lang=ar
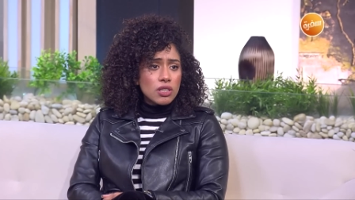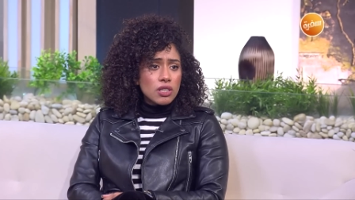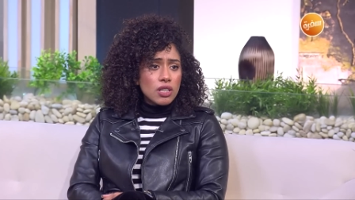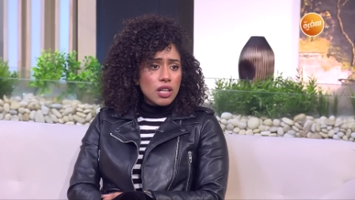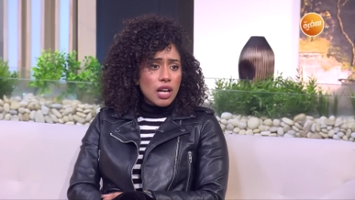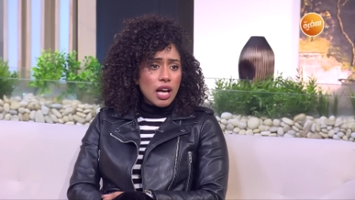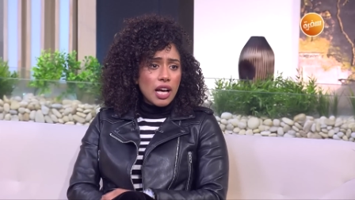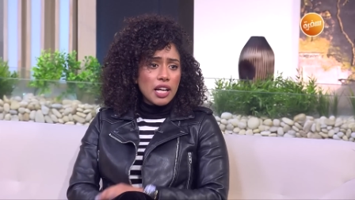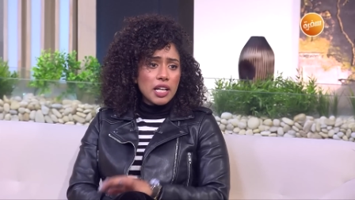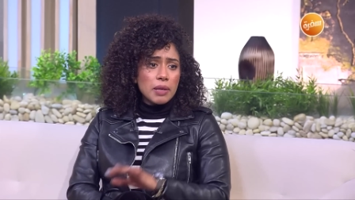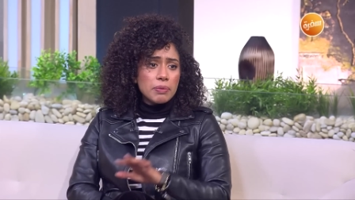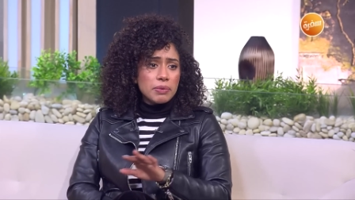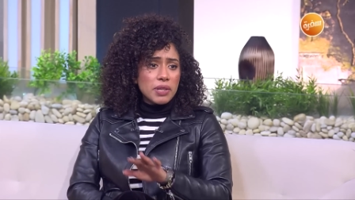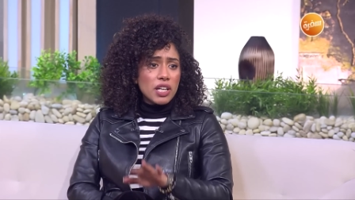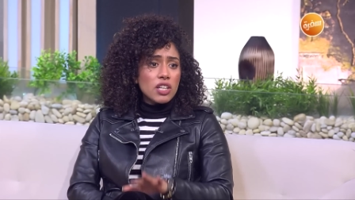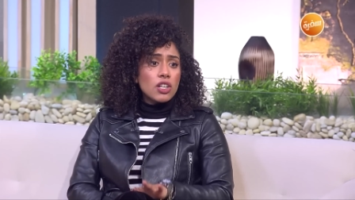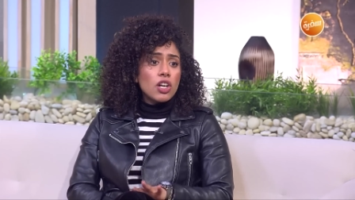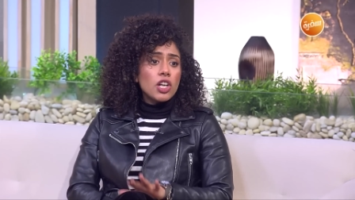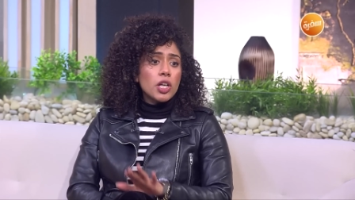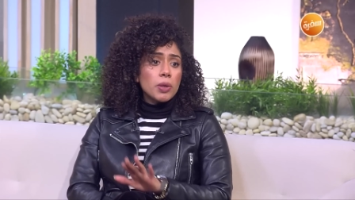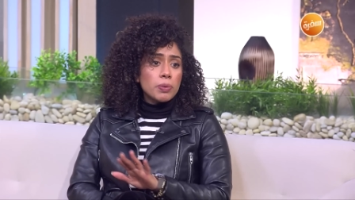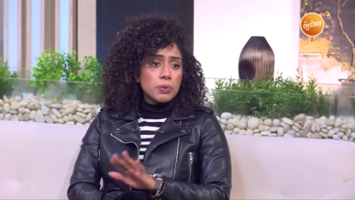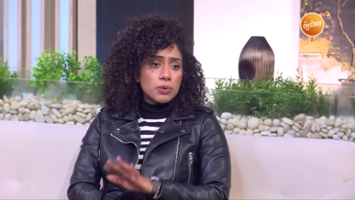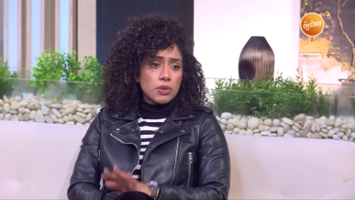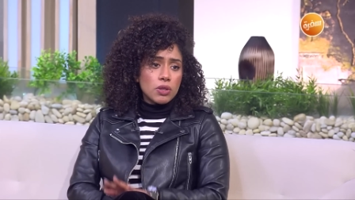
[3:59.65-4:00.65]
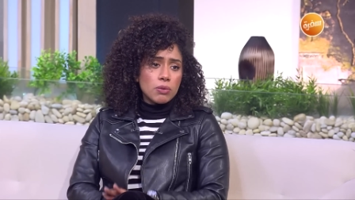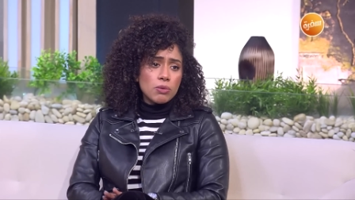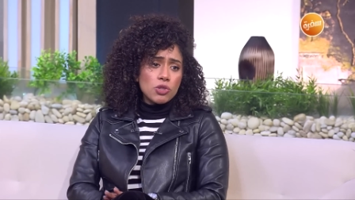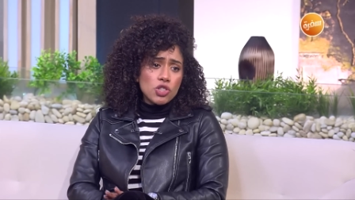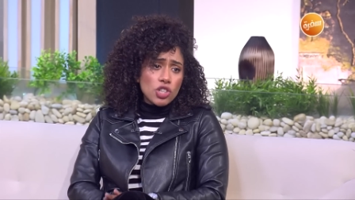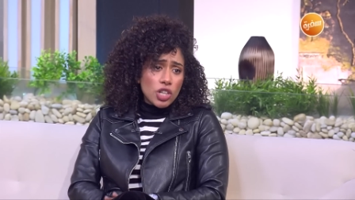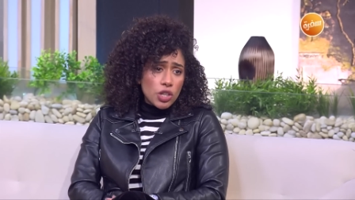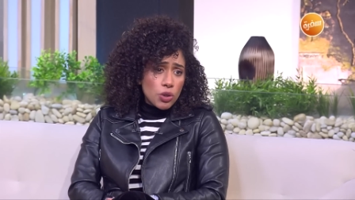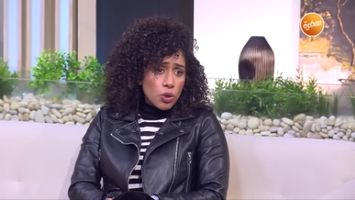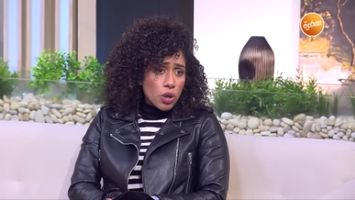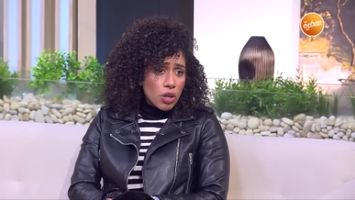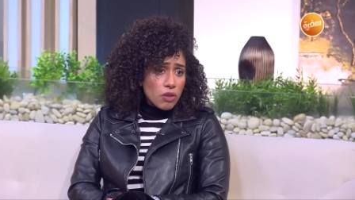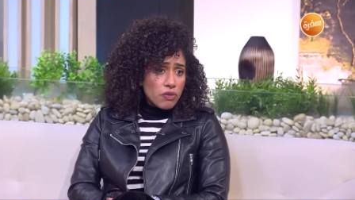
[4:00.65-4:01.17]
الحرق بتاعك هيبطئ مش
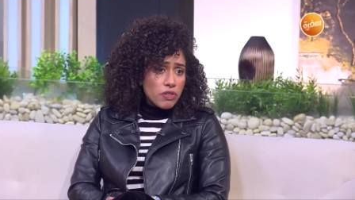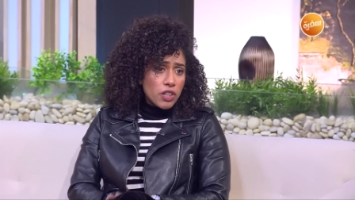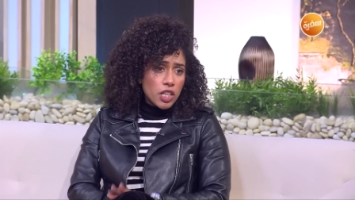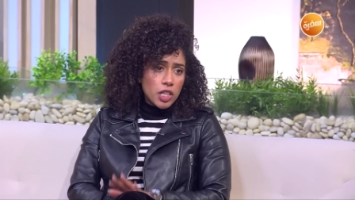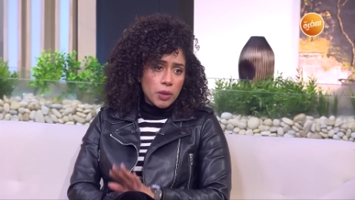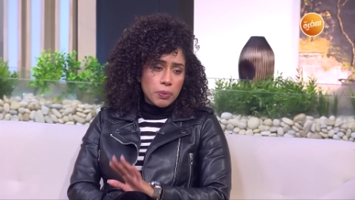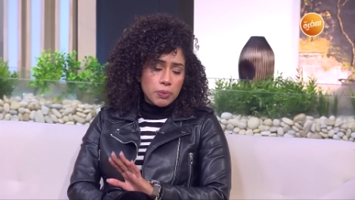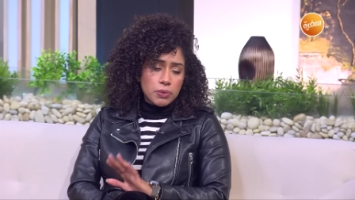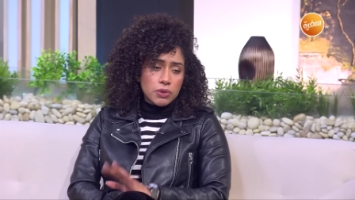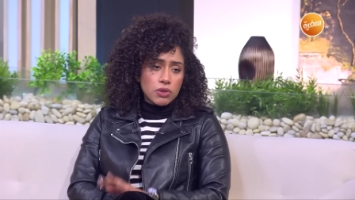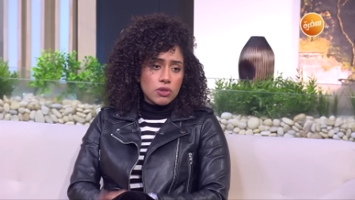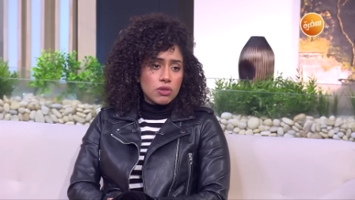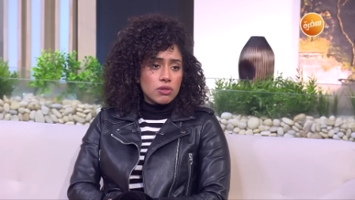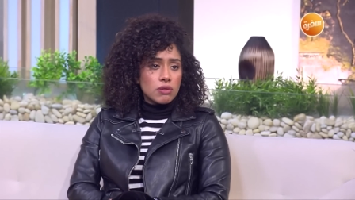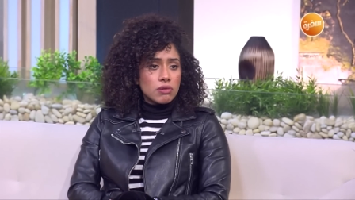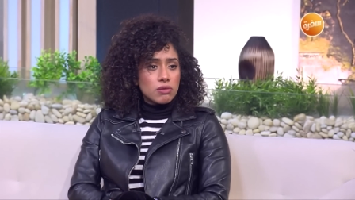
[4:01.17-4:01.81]
هيقف هيبطئ